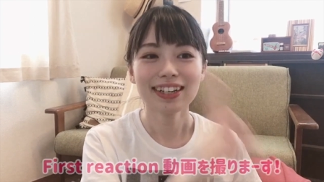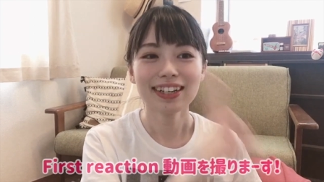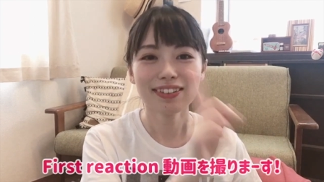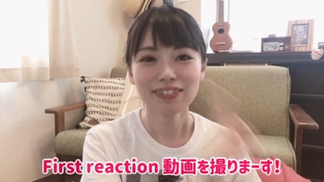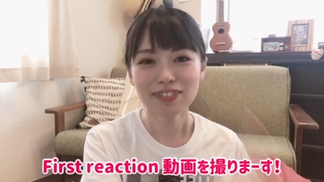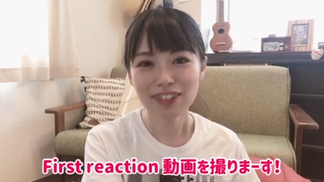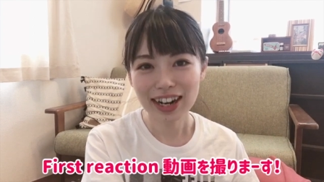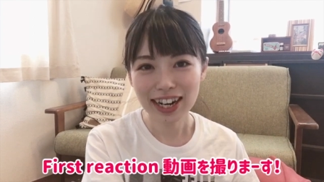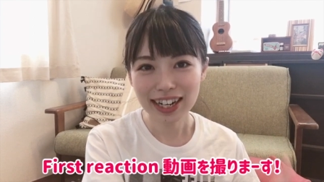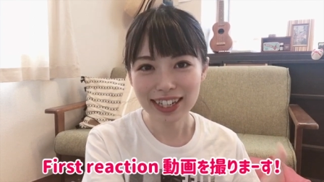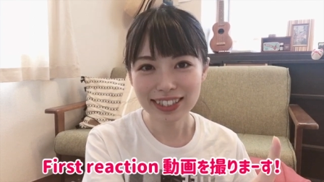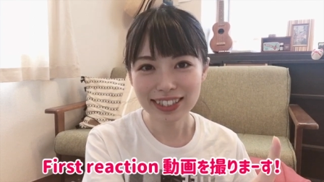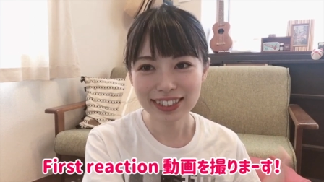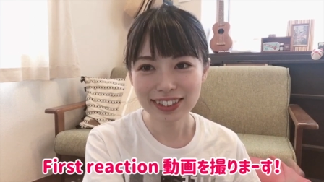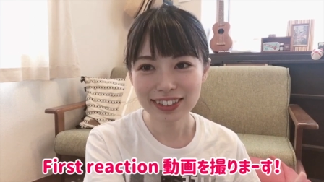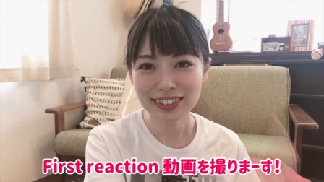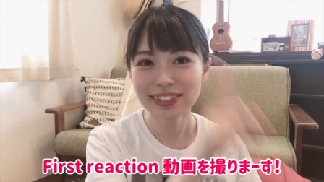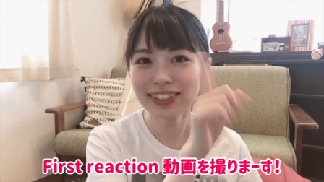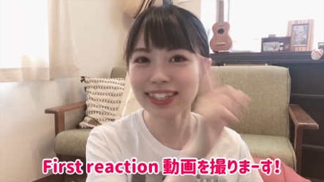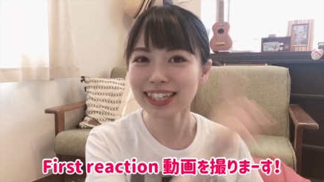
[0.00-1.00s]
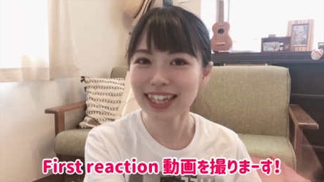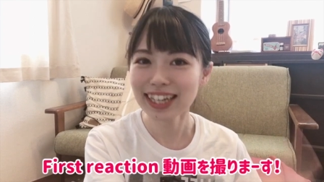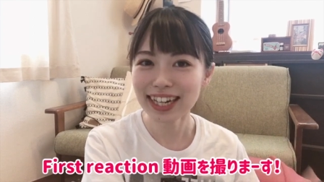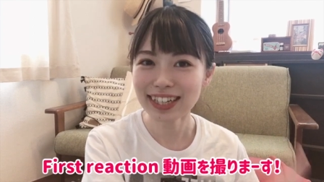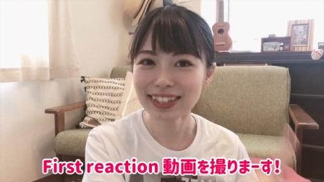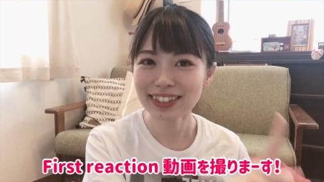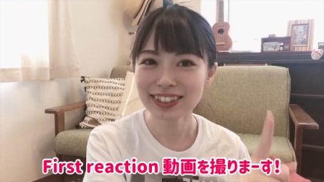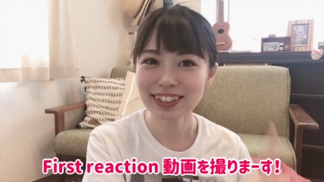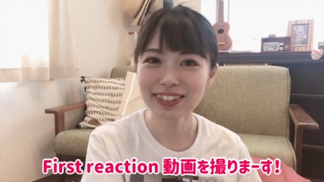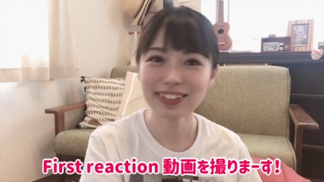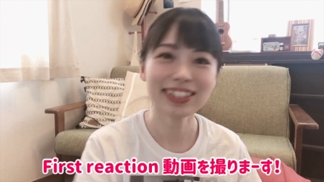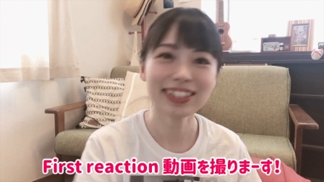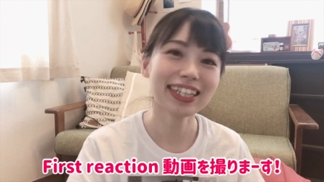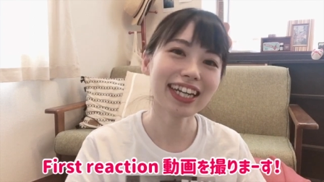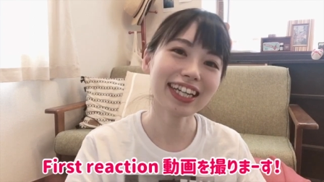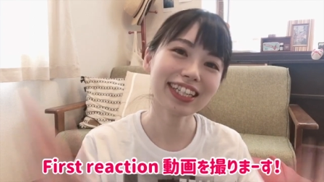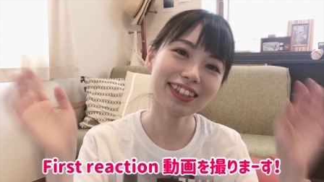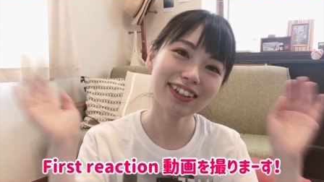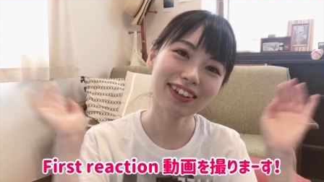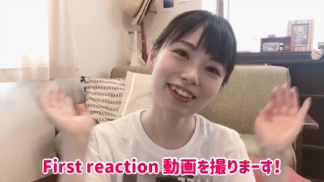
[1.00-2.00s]
ファーストリアクションし
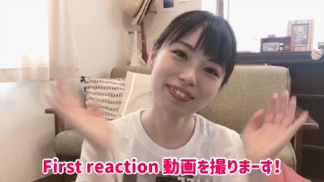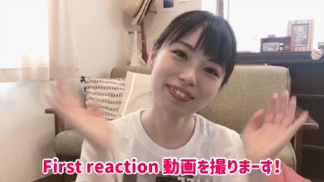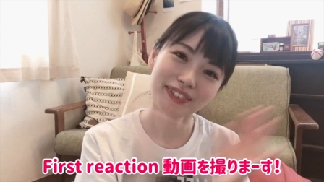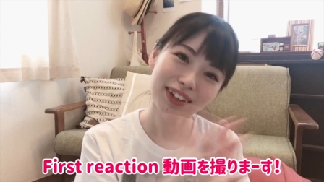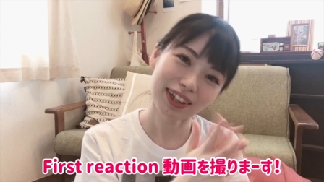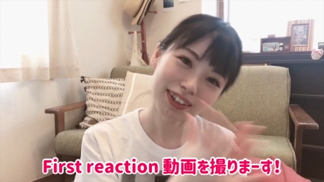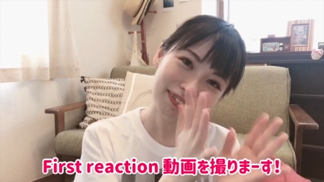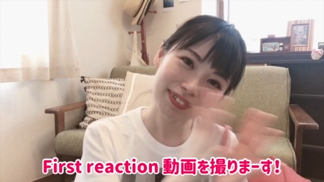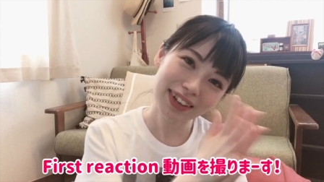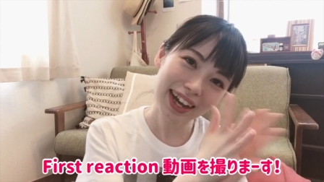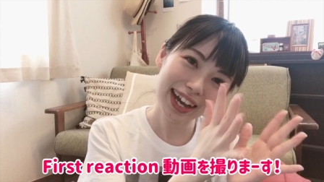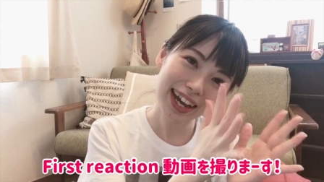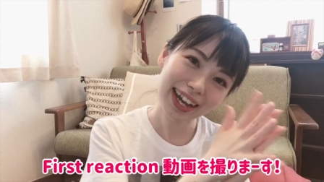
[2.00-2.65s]
たいと思いま